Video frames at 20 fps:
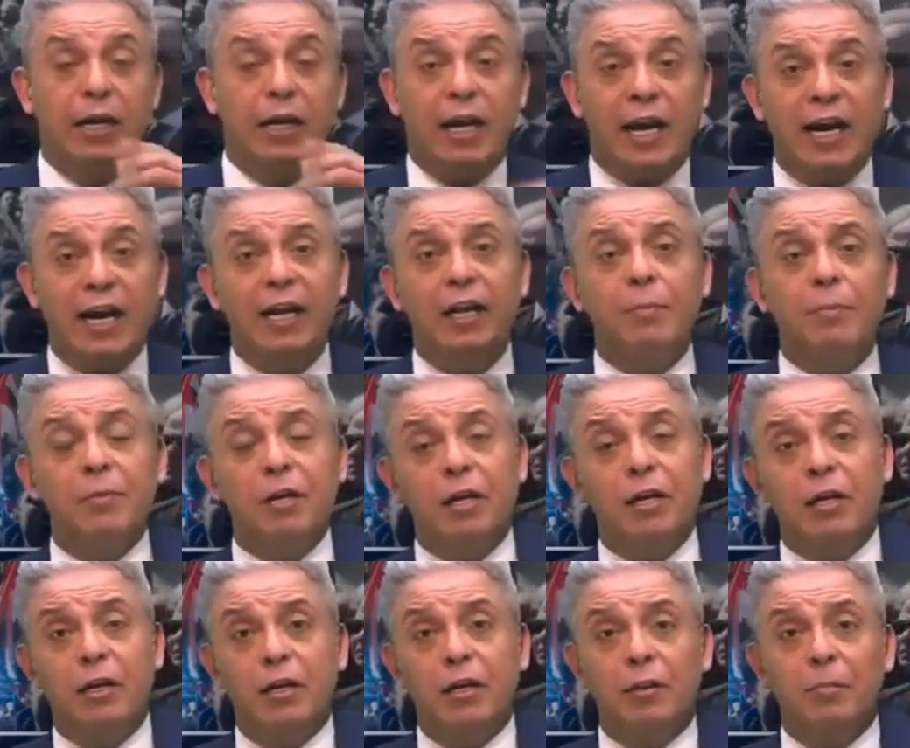الحل
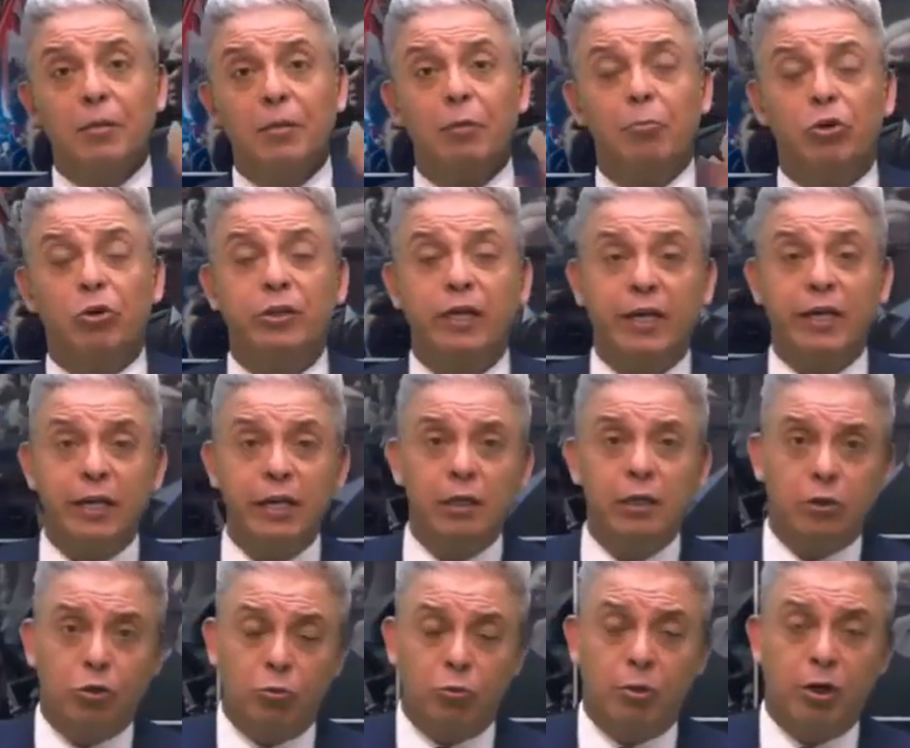من من
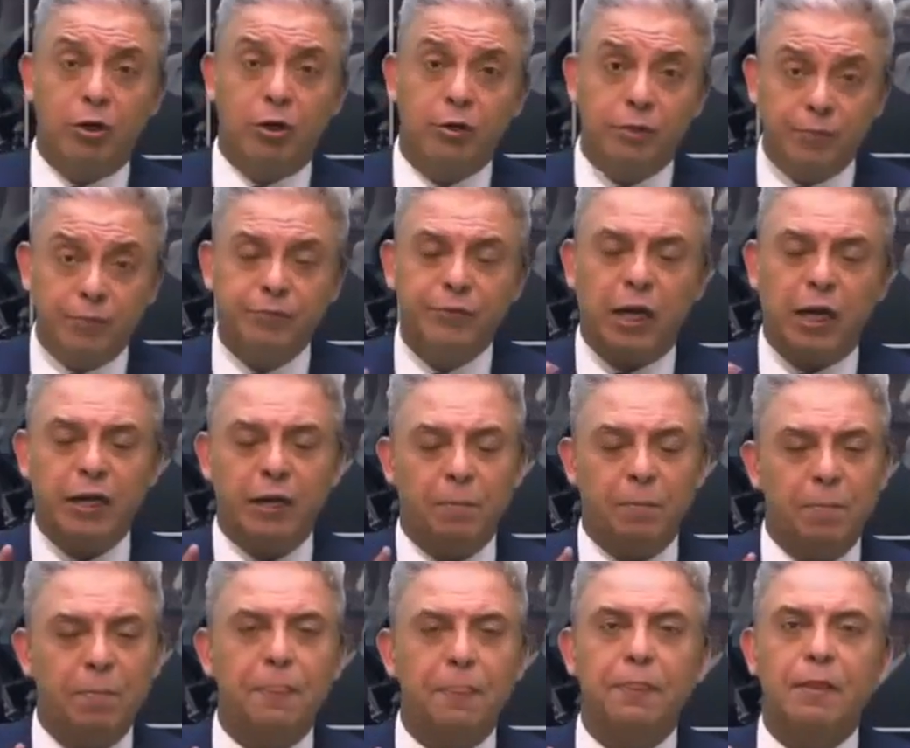المحتكرين الكبار طيب